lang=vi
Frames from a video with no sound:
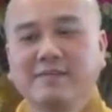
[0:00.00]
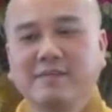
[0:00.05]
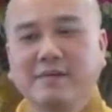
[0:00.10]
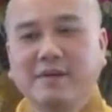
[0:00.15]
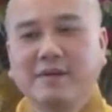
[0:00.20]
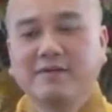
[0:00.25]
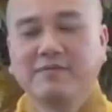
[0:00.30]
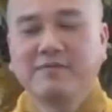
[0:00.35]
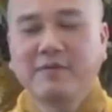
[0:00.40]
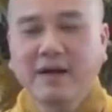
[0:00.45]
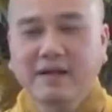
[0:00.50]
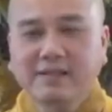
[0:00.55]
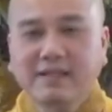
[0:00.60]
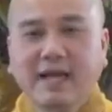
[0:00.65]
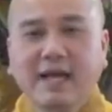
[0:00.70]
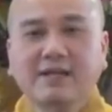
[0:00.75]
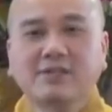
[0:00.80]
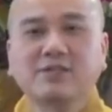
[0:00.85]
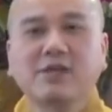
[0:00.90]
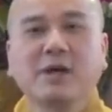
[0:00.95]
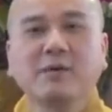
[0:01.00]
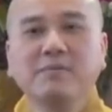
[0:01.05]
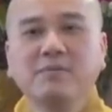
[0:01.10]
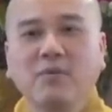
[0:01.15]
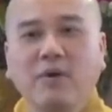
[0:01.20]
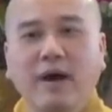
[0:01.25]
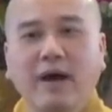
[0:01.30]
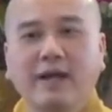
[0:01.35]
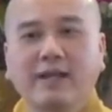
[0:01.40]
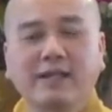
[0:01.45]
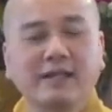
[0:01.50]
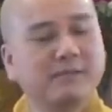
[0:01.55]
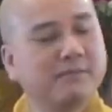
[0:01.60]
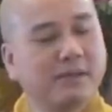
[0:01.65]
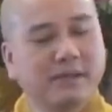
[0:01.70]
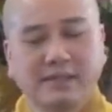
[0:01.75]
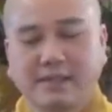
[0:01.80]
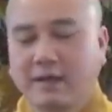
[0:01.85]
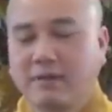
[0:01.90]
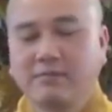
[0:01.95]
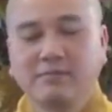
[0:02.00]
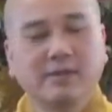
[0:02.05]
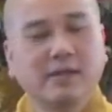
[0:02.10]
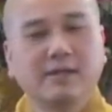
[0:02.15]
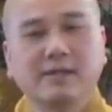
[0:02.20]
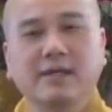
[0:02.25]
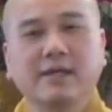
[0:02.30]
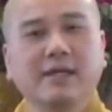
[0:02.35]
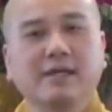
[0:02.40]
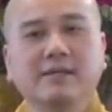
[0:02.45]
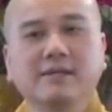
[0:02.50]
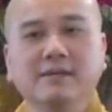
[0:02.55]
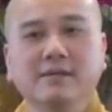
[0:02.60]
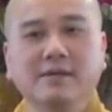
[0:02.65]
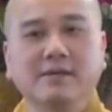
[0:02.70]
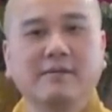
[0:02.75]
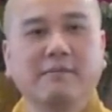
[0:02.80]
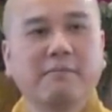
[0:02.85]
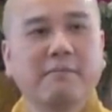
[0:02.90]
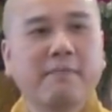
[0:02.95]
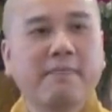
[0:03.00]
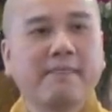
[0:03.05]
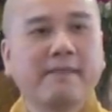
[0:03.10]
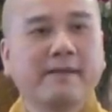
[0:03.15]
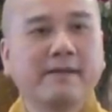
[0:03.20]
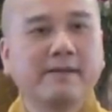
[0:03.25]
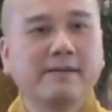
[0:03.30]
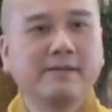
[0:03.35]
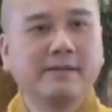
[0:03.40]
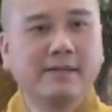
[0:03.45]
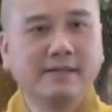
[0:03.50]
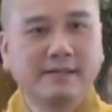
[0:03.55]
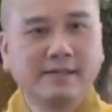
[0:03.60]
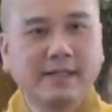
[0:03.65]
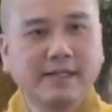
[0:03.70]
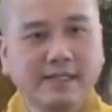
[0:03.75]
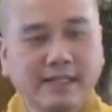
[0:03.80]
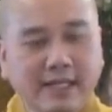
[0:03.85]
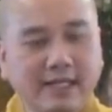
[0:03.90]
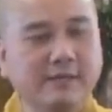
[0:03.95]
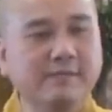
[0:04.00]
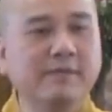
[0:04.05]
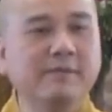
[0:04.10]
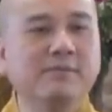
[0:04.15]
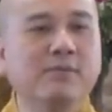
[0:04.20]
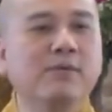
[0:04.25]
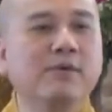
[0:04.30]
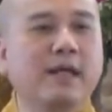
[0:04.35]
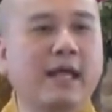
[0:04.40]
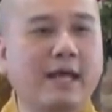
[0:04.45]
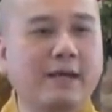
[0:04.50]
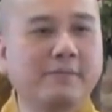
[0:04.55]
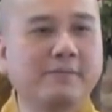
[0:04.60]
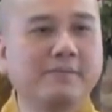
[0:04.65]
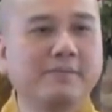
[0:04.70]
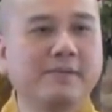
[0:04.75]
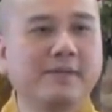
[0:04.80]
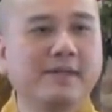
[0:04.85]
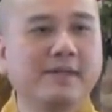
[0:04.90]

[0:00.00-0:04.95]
và nó phát tác sớm quá thì mình không thực hiện được những cái gì mình muốn làm